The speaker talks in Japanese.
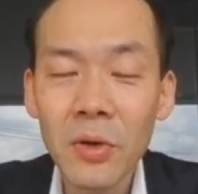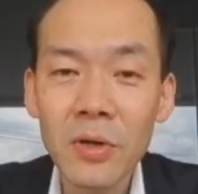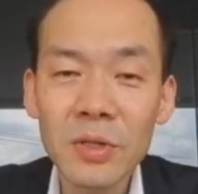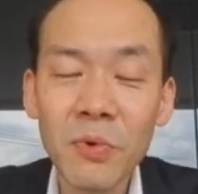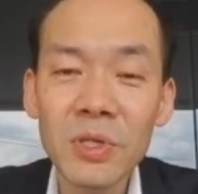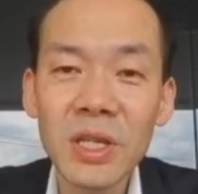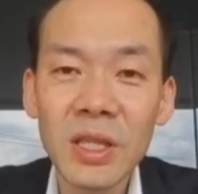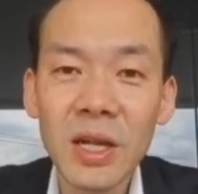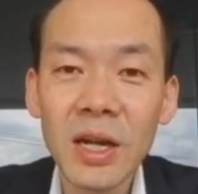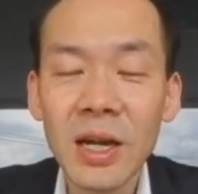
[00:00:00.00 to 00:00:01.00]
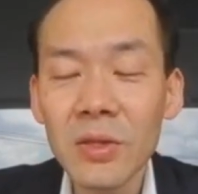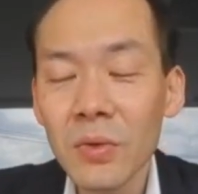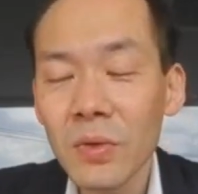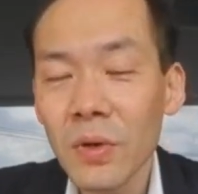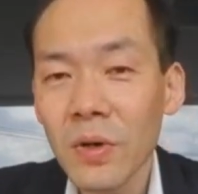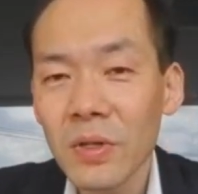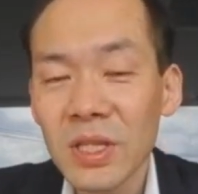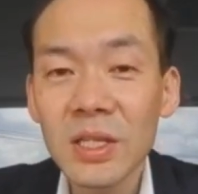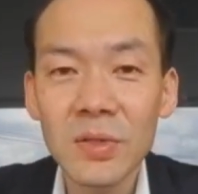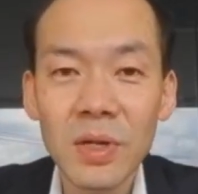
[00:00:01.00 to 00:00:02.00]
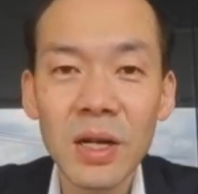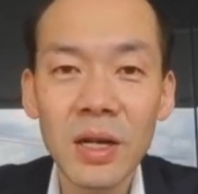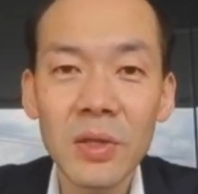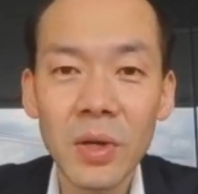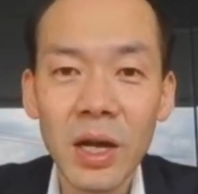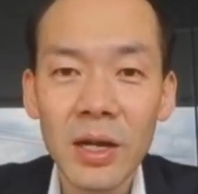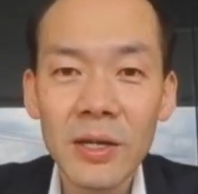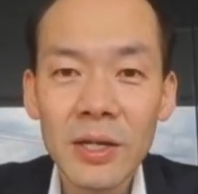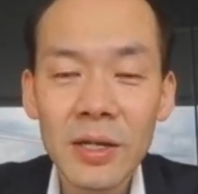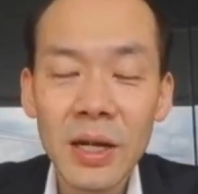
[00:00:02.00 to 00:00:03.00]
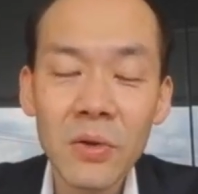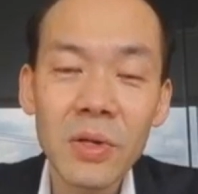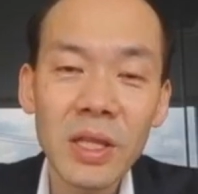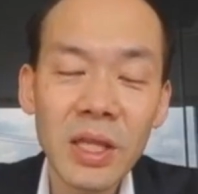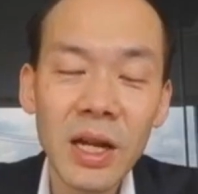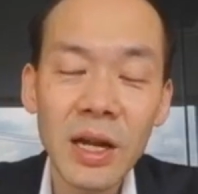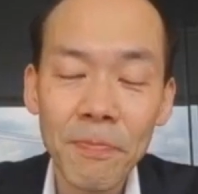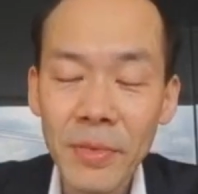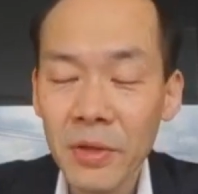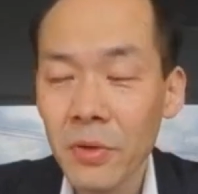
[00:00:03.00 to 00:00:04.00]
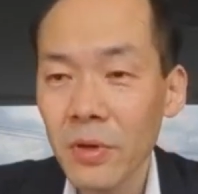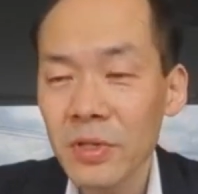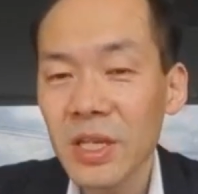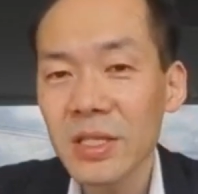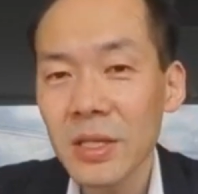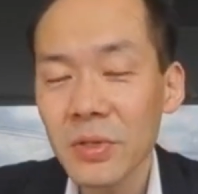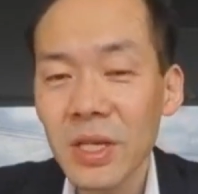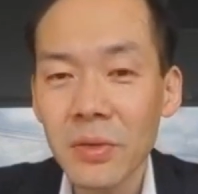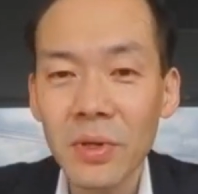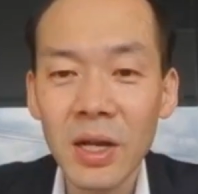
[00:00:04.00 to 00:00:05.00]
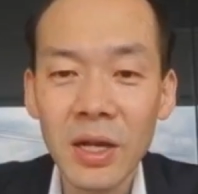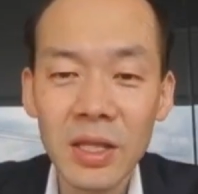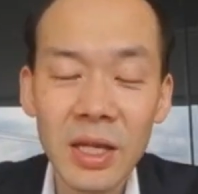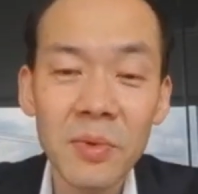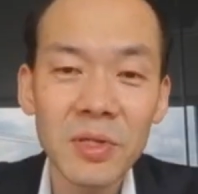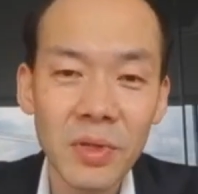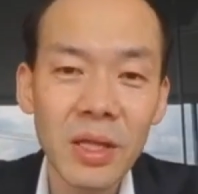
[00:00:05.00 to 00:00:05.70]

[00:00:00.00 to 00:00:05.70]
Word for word: スポーツだったら監督と選手の関係とか、学校だったら先生と生徒の関係ってありますよね。